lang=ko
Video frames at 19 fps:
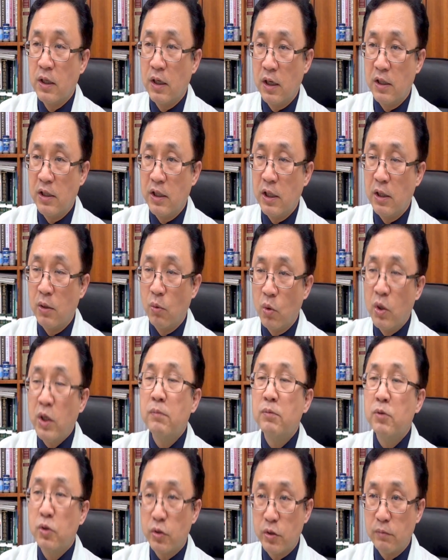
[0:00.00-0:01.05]
이
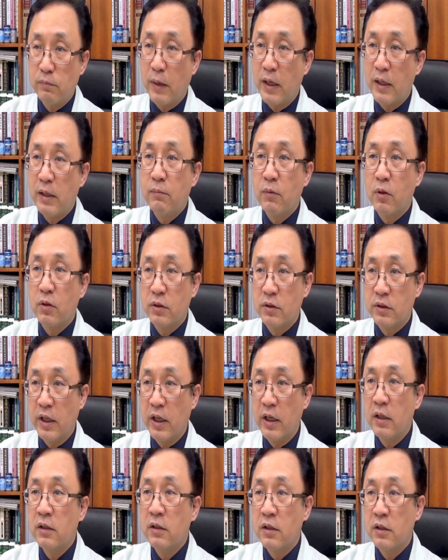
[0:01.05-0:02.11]
올리브유를 많이
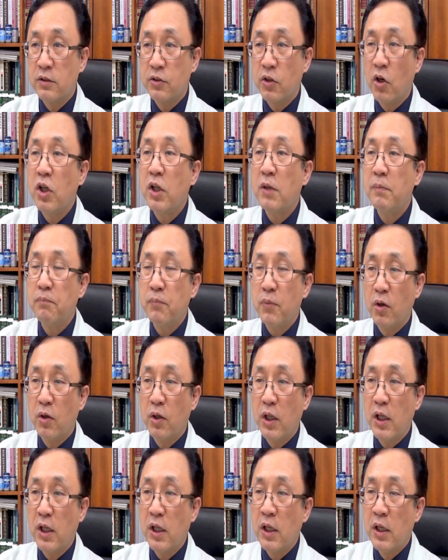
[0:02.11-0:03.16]
먹는데 그
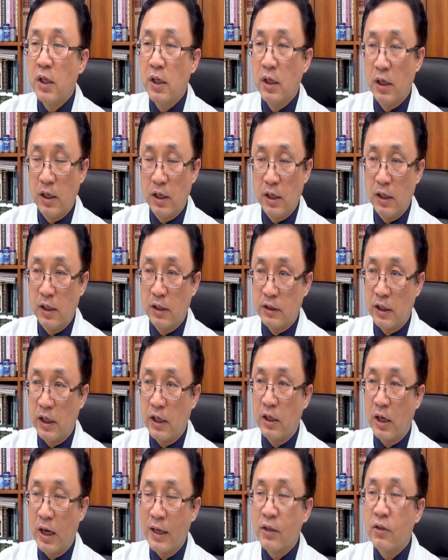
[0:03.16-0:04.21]
성인병이
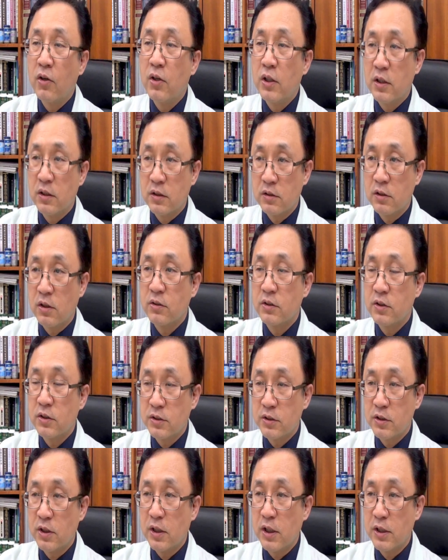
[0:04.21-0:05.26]
잘 안 걸리는 그런
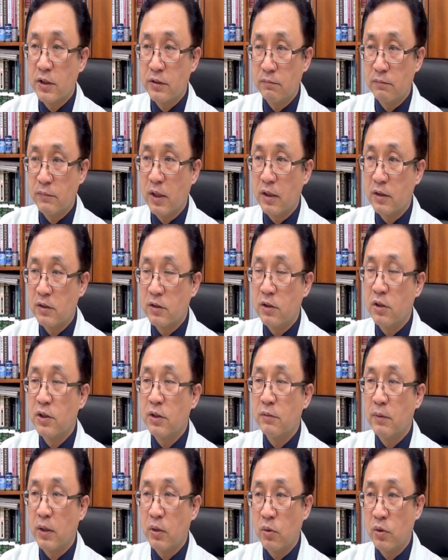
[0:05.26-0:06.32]
특성이 있습니다.
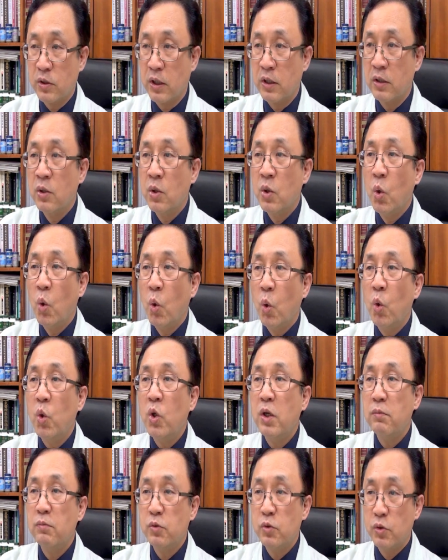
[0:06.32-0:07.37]
그것이 바로 이제
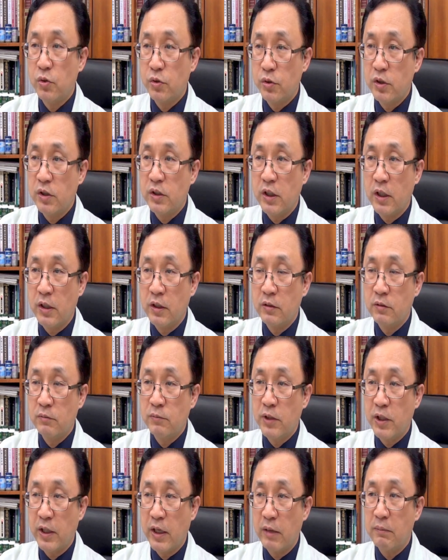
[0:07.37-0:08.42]
올리브유를 이제
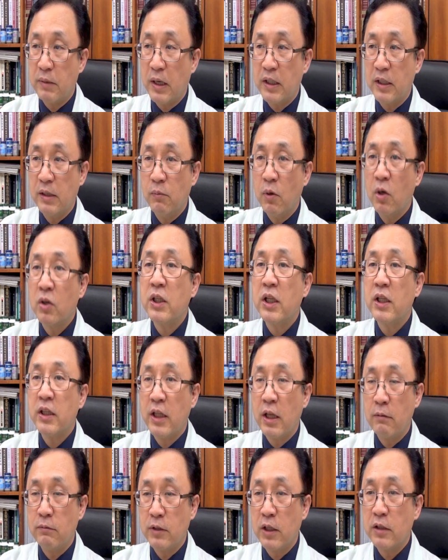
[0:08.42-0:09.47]
음식에 많이 먹기
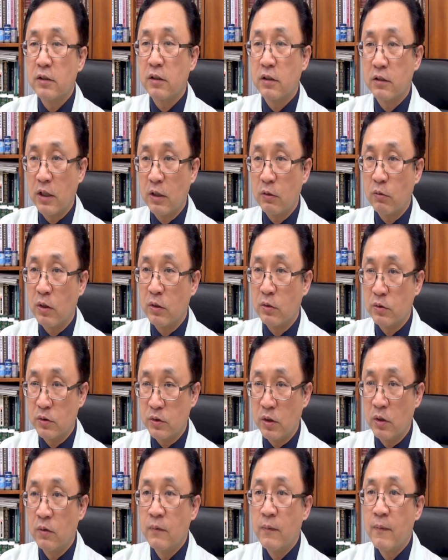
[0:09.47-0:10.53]
때문에 그렇다고
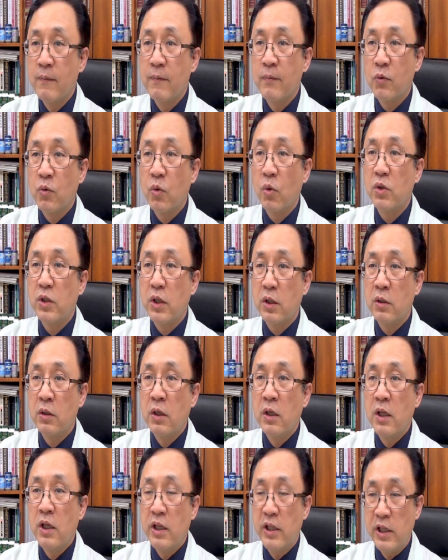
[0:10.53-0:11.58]
하거든요. 또 이제
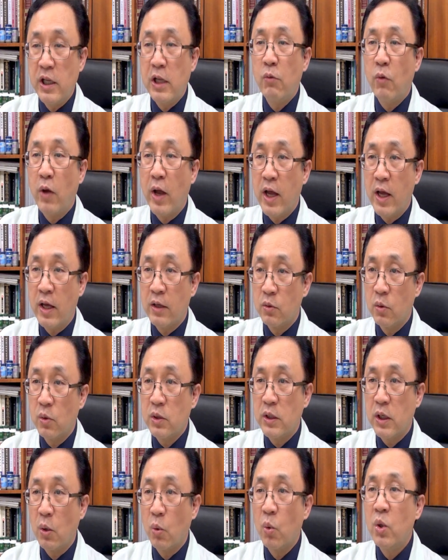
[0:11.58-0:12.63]
이 외에도
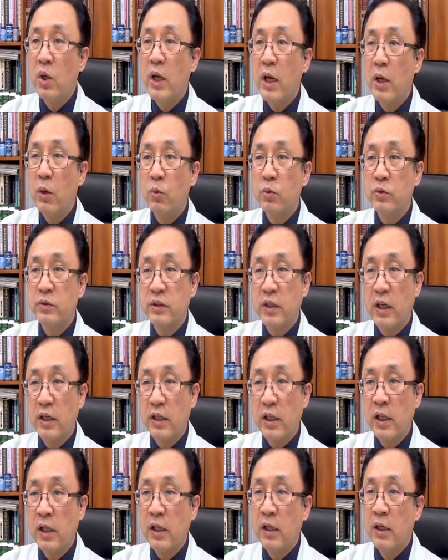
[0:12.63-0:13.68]
이제
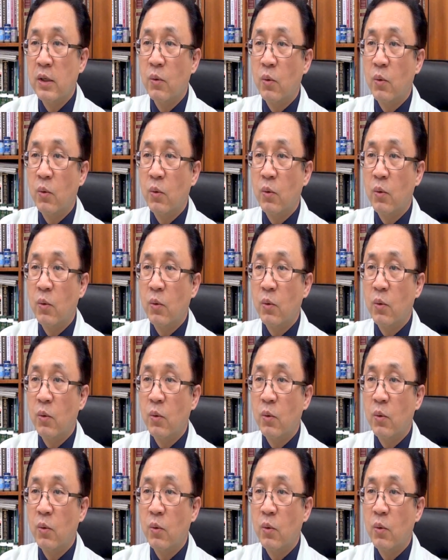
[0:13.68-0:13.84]
올레인산이